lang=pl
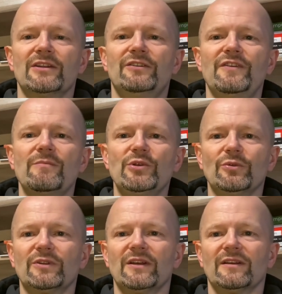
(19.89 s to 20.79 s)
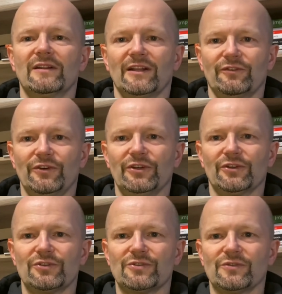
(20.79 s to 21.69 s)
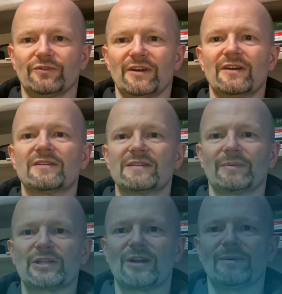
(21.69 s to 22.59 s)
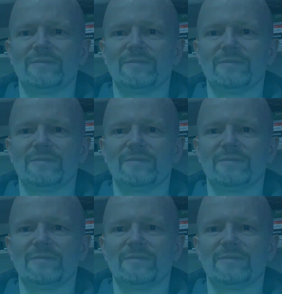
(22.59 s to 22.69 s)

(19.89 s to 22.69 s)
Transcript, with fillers: 2 minuty dla Twoich rodziców. Zapraszamy.